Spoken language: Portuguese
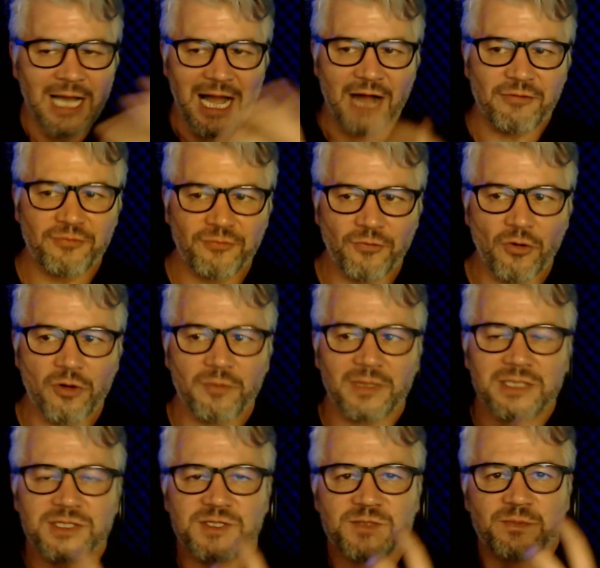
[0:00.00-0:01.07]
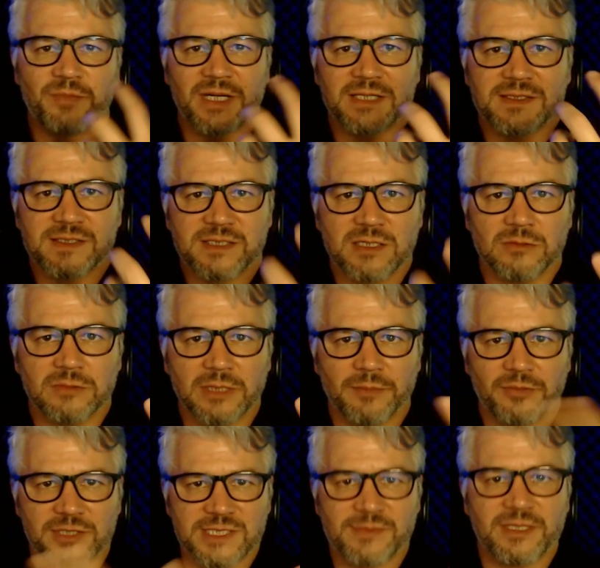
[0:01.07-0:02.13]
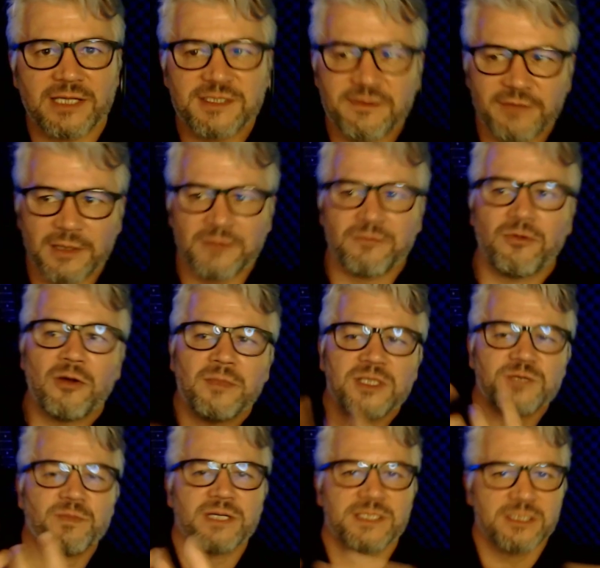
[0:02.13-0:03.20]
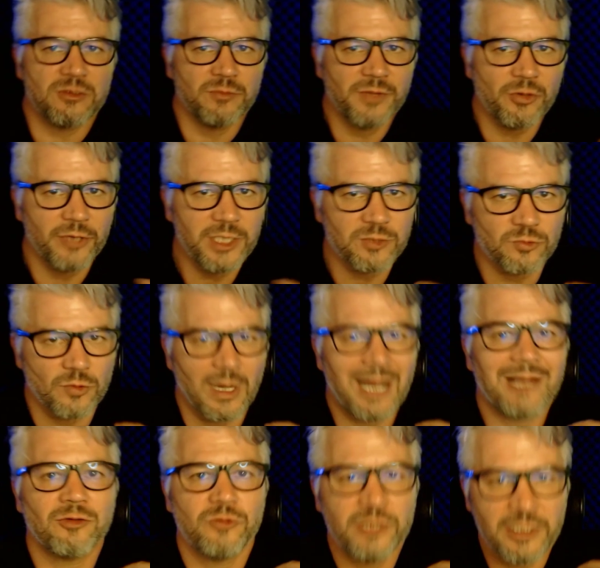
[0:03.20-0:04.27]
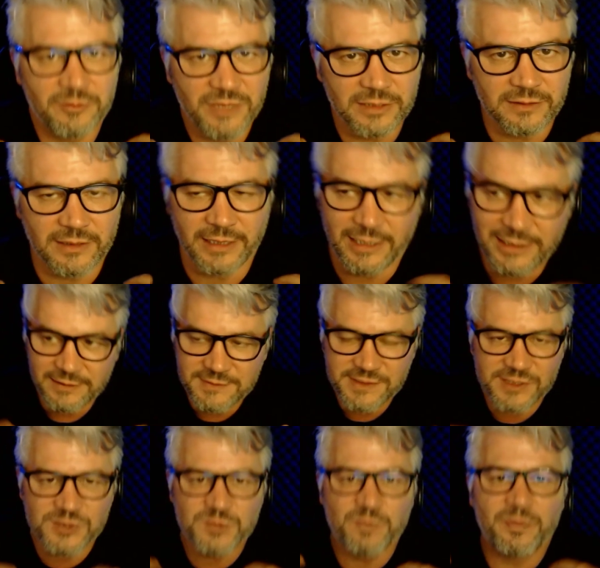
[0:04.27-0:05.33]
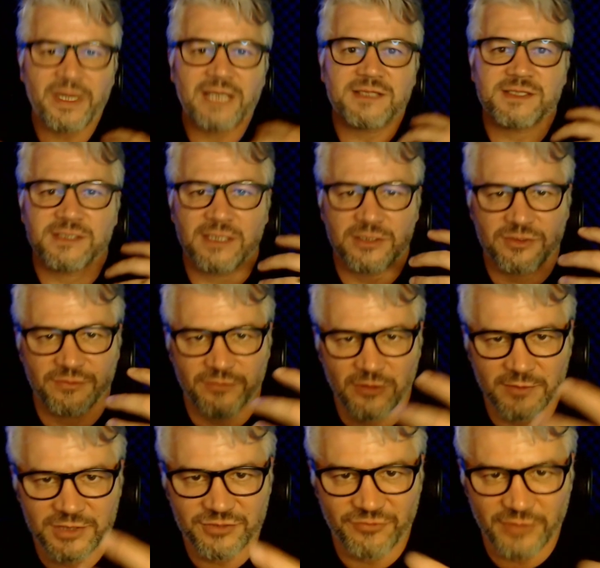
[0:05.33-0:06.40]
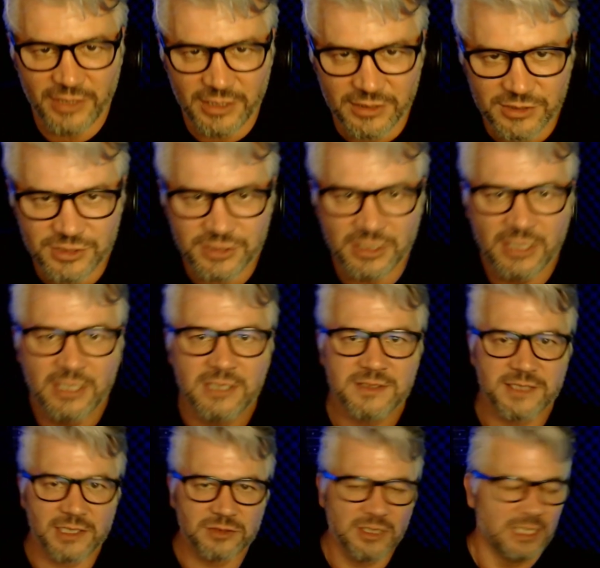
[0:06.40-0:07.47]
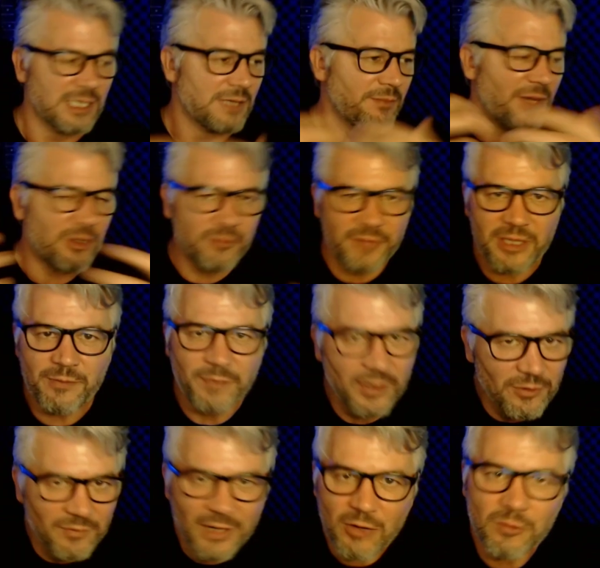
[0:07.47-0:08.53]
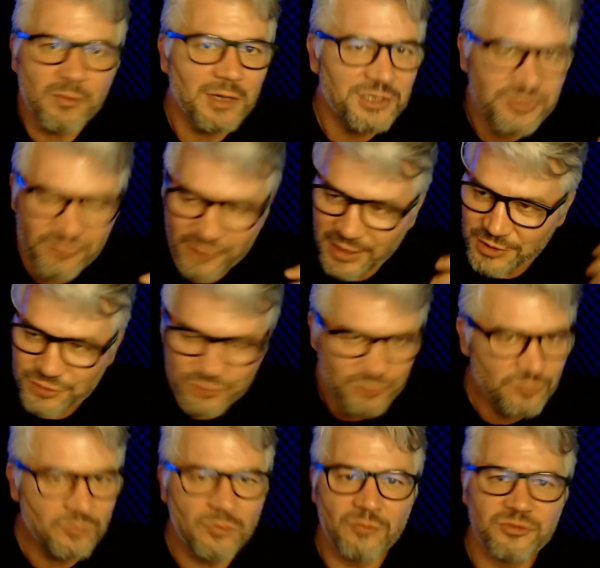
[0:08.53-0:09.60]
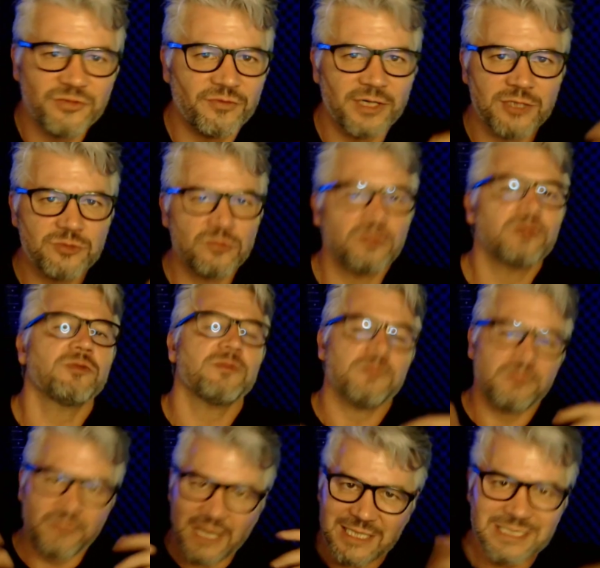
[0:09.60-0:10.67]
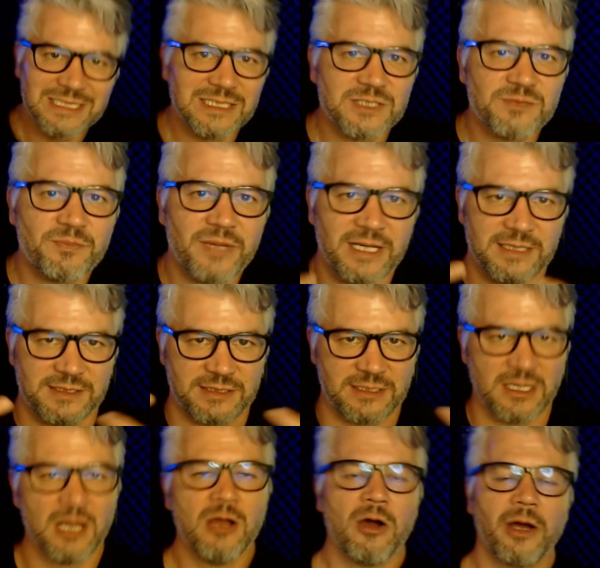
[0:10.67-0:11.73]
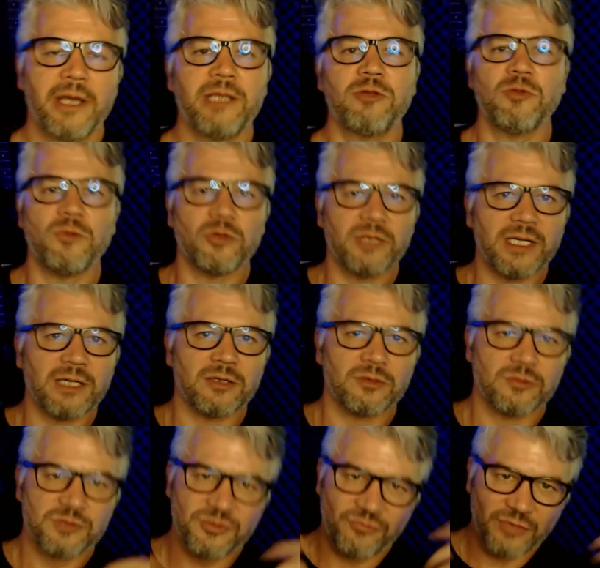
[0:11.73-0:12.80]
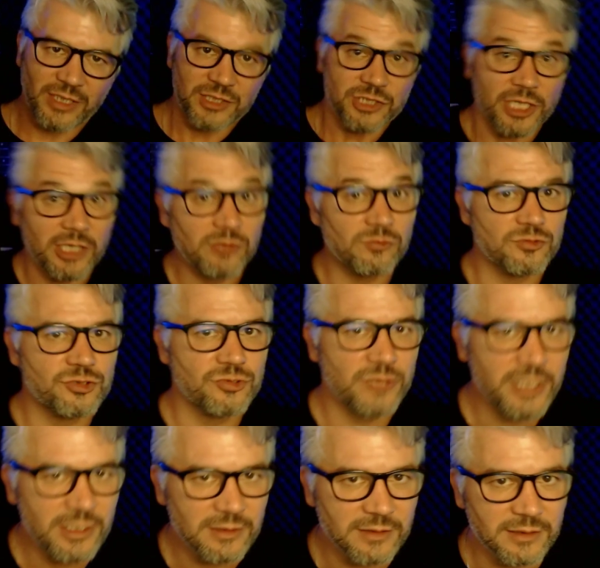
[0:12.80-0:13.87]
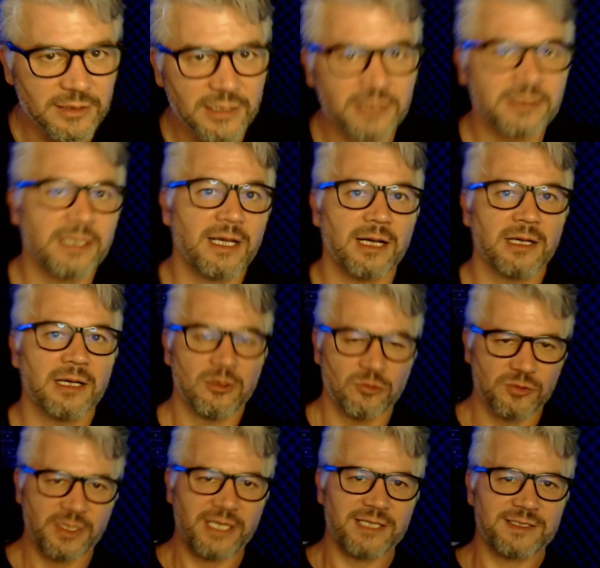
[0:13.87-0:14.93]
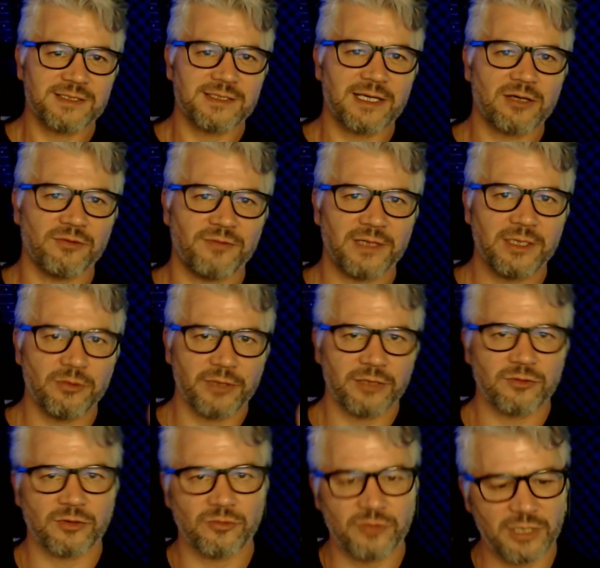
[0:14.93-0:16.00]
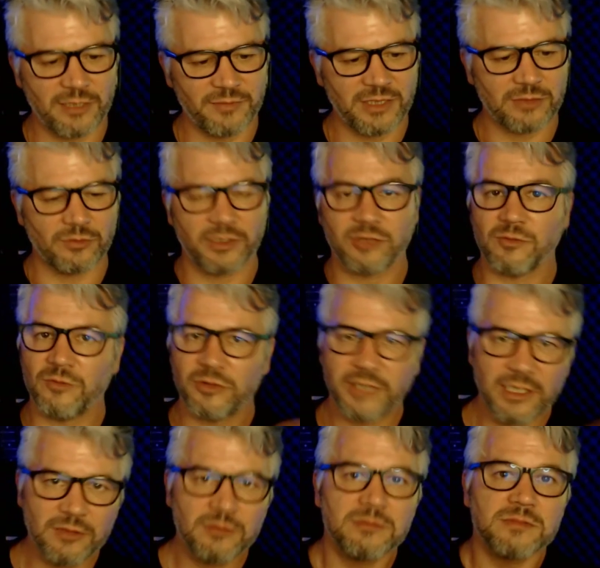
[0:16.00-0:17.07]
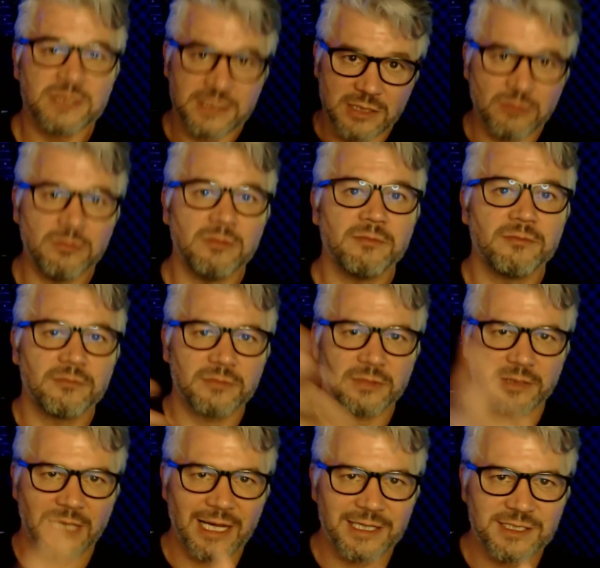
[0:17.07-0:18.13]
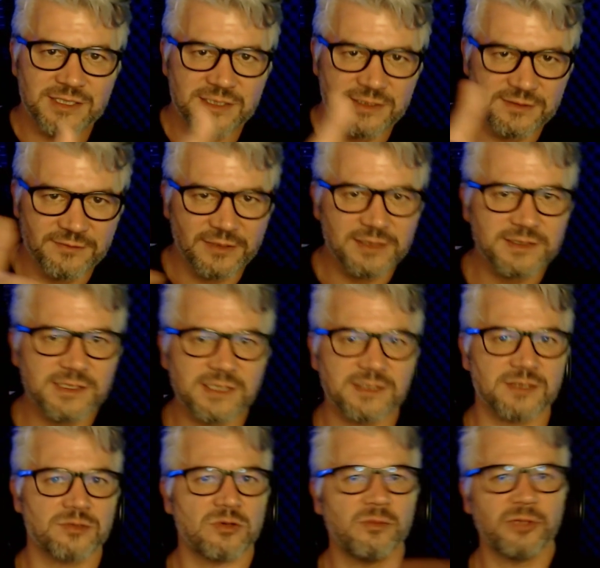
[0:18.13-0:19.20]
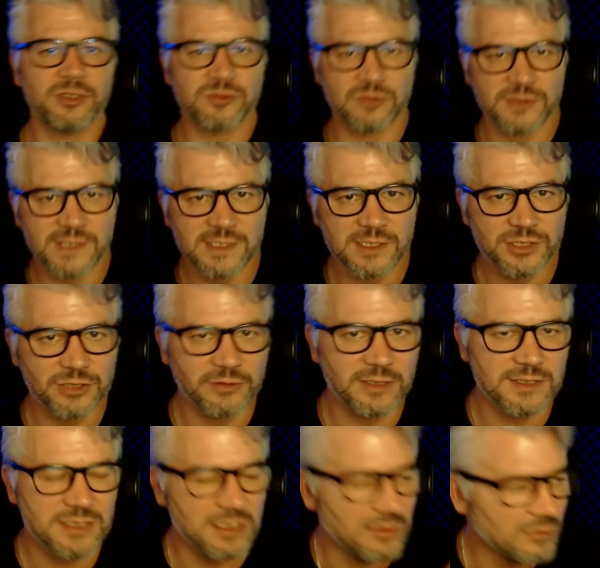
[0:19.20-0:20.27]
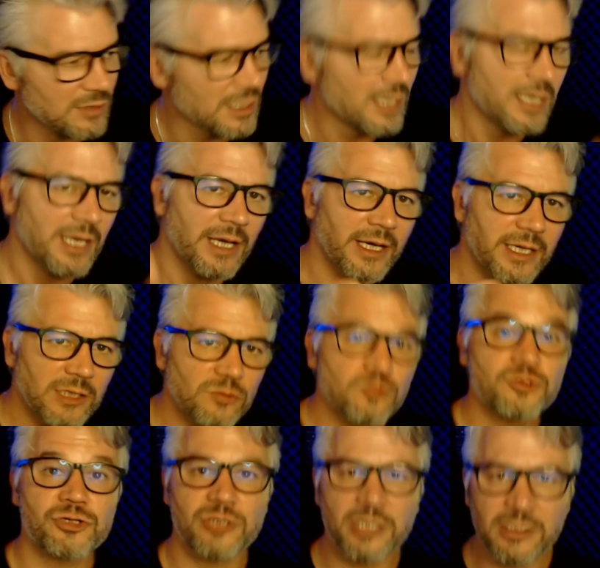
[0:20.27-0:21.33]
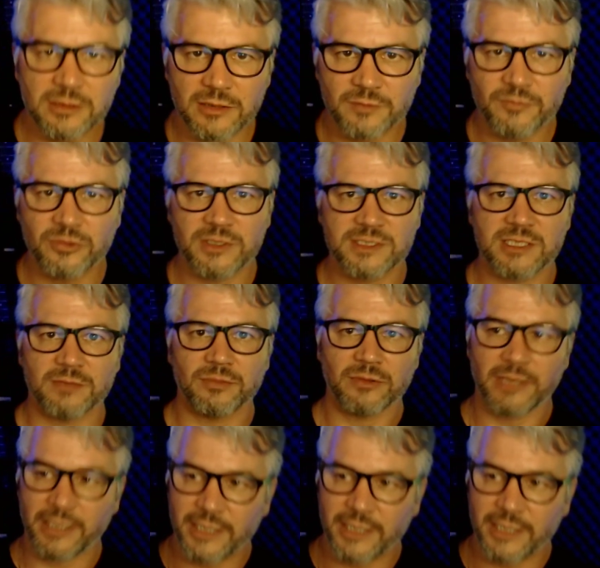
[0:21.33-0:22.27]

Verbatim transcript: A forma de expressão, né? por exemplo, daí você vê, forma de expressão, meu rito, Adoniramita, ele se expressa de forma diferente, certo? Para o bem e para o mal, diferente de um ou diferente do outro, mas se expressa. Rito moderno, diferente, rito Schroeder, né? Tem esses aí que eu falei, o rito Adoniramita, o rito moderno, são raízes francesas, como o rito escocês antigo e aceito. Rito Schroeder, por exemplo, né?